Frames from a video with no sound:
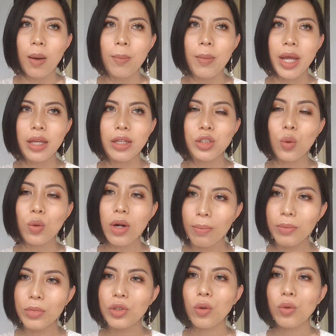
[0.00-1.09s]
bị chỗ đậm
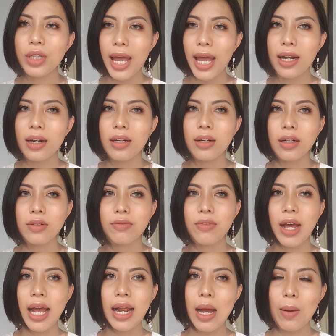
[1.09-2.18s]
chỗ nhạt
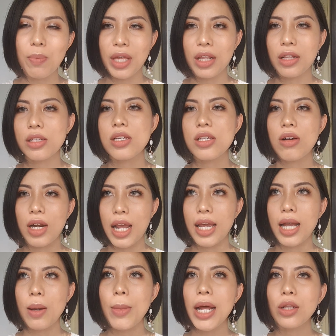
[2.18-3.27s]
và đặc biệt son này
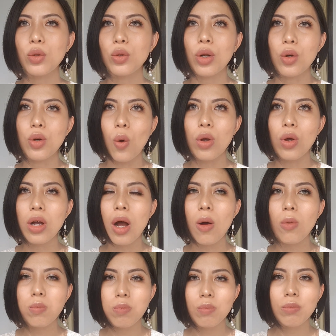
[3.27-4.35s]
các bạn tuyệt đối
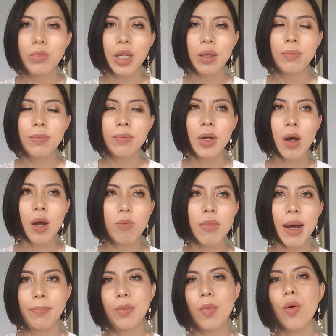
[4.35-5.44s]
không mím không
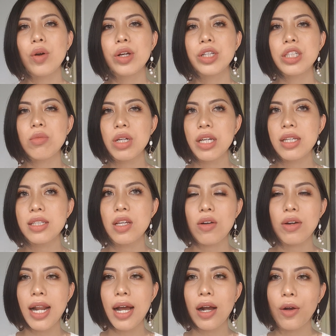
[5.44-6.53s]
bặm môi trong khi
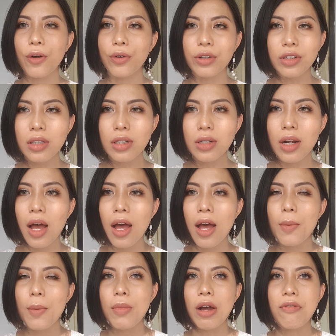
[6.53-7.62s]
son đang còn ướt
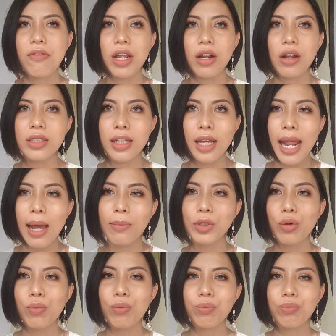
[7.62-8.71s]
bởi vì nó sẽ làm
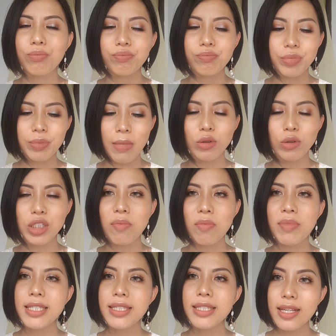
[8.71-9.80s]
cho màu son
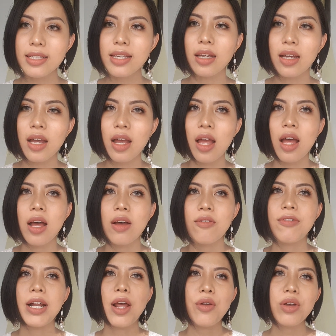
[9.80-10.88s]
bị xê dịch
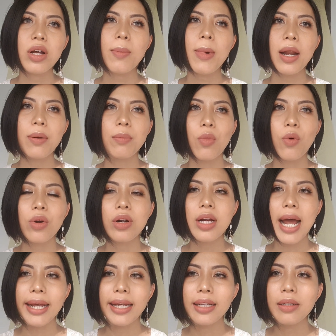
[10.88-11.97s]
và nếu như các bạn muốn
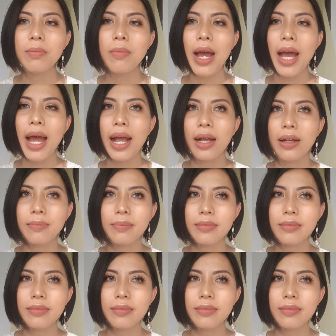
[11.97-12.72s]
đánh mà